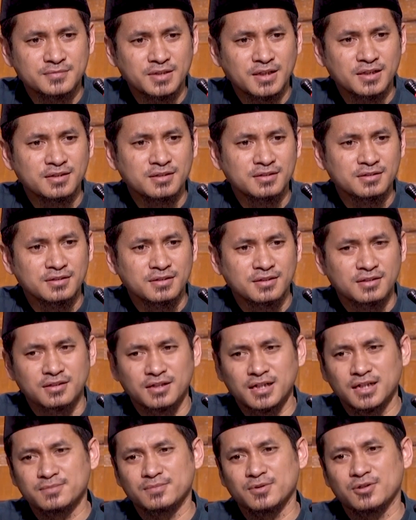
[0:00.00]
Ya,
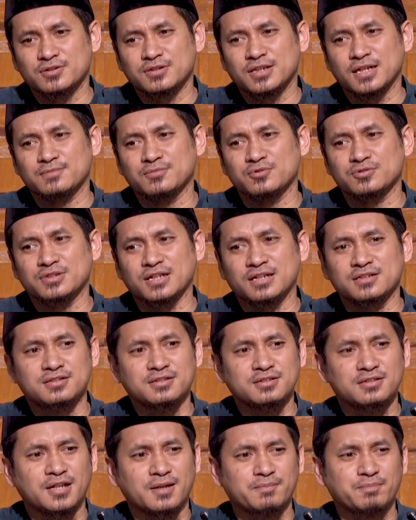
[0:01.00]
among tamu
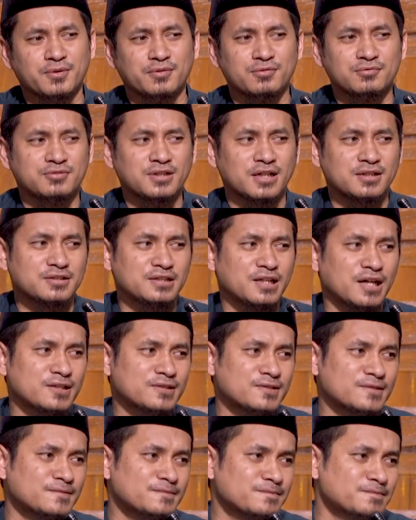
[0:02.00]
tadi nggak perlu
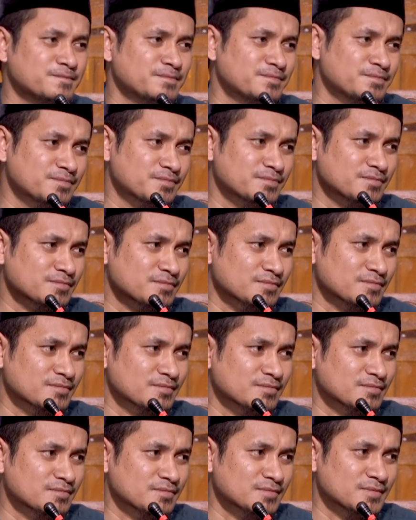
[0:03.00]
dandan.
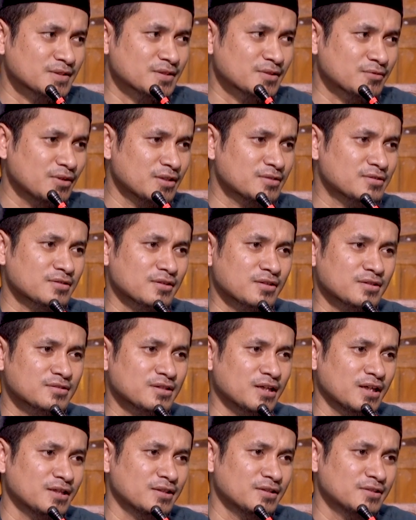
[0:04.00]
Wes
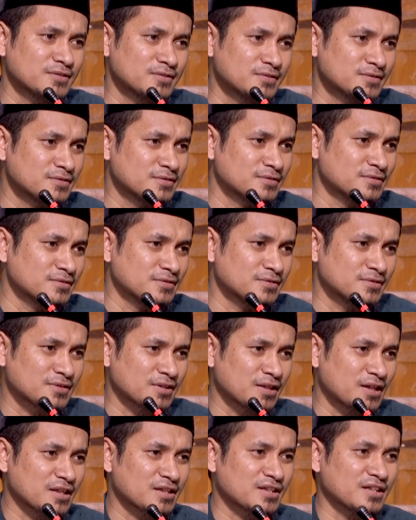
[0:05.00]
selesai.
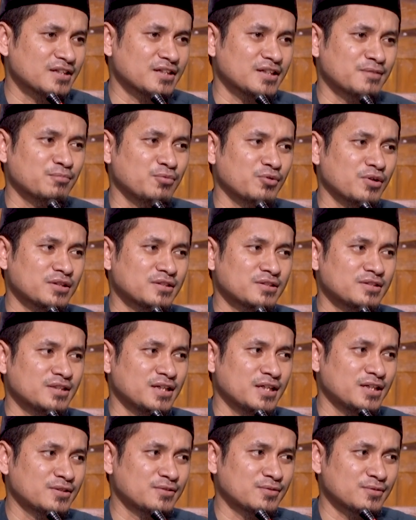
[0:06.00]
Karena yang buat
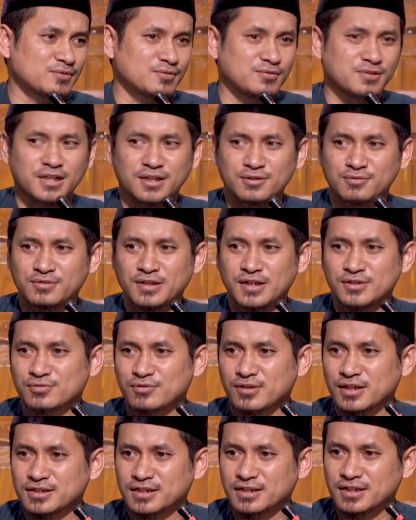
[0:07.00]
dia itu nunda-nunda
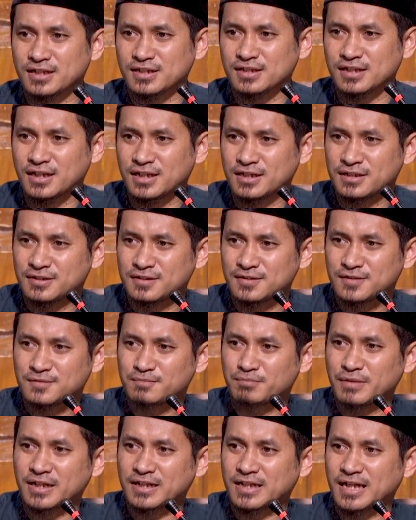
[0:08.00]
sholatnya karena
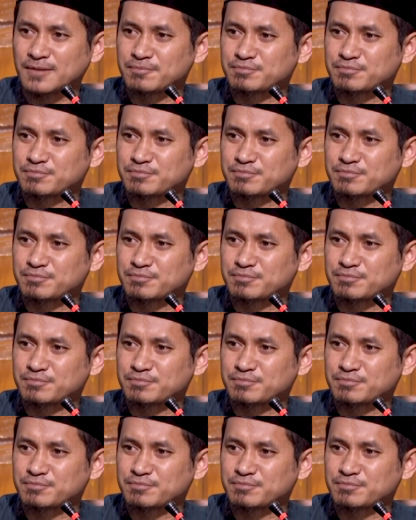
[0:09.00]
make